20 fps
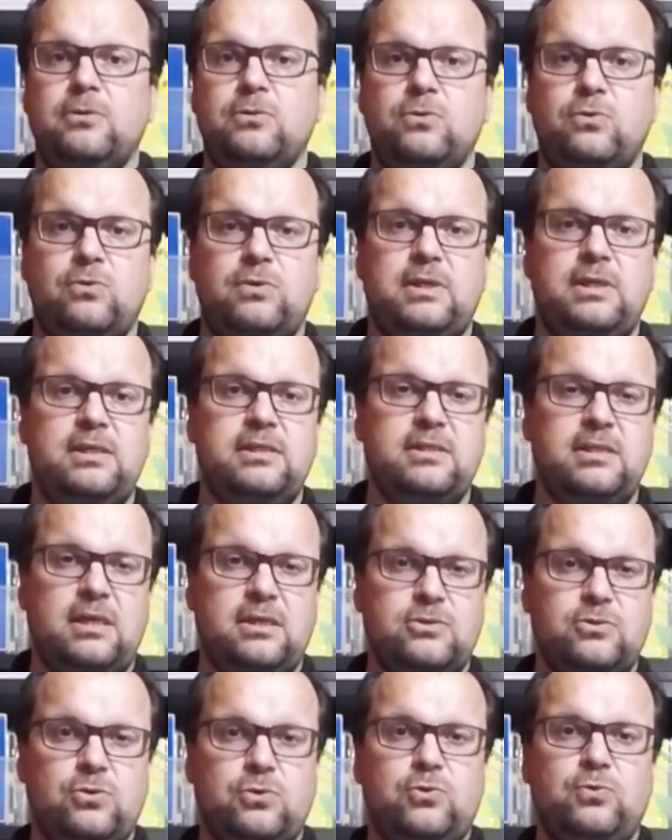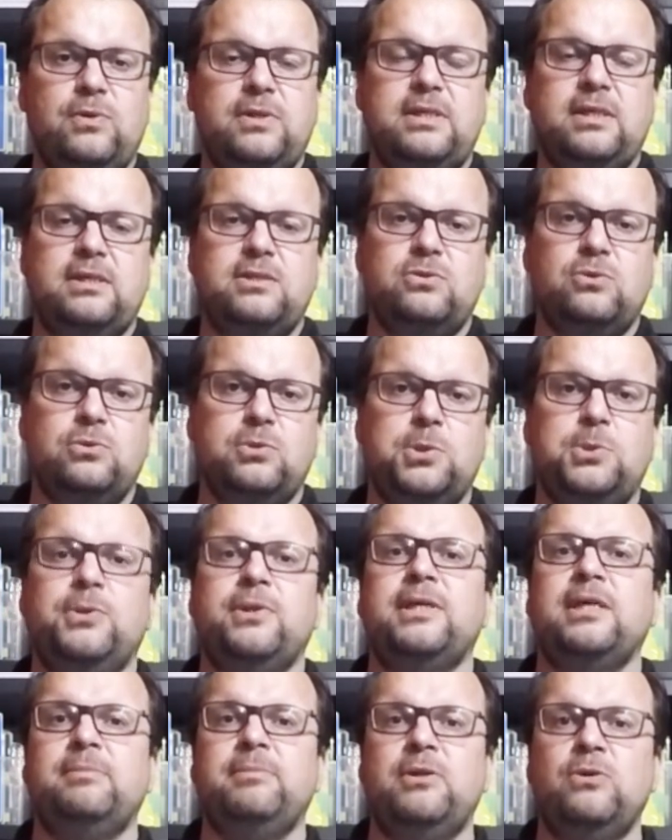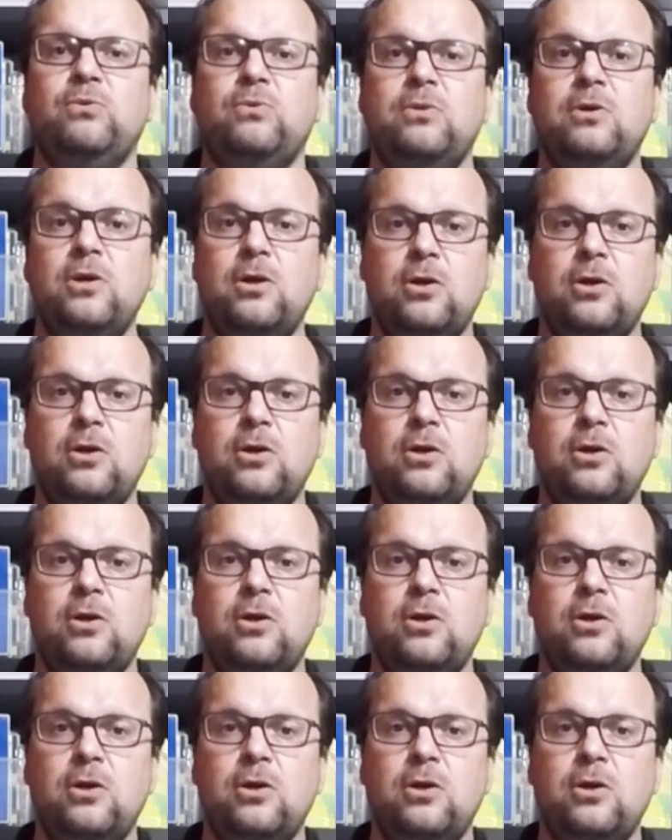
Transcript: Donc il sera surtout intéressant de jouer avec un milon